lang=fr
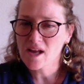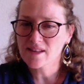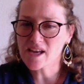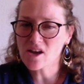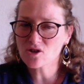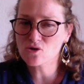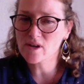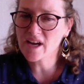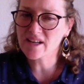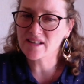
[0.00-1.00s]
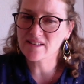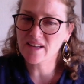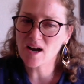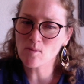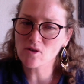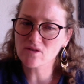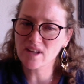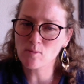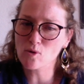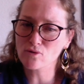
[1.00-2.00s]
D'ailleurs, Julien est également
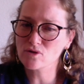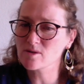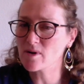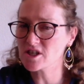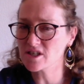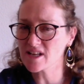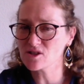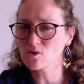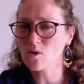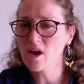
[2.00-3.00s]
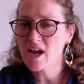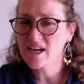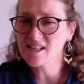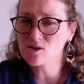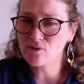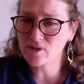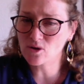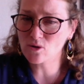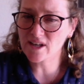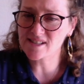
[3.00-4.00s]
dépourvu d'imagination. Il se
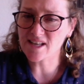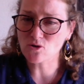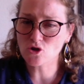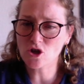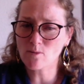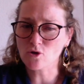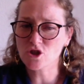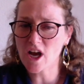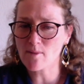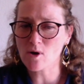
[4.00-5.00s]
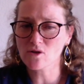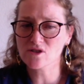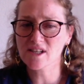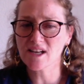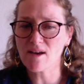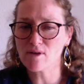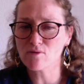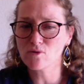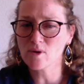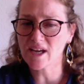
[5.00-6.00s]
figurait cette chambre charmante qu'il avait
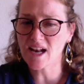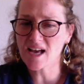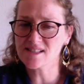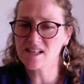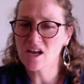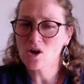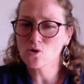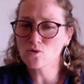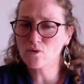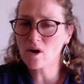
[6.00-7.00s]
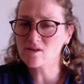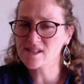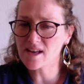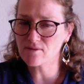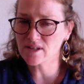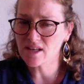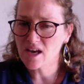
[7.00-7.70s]
vue, hélas, une fois en sa vie.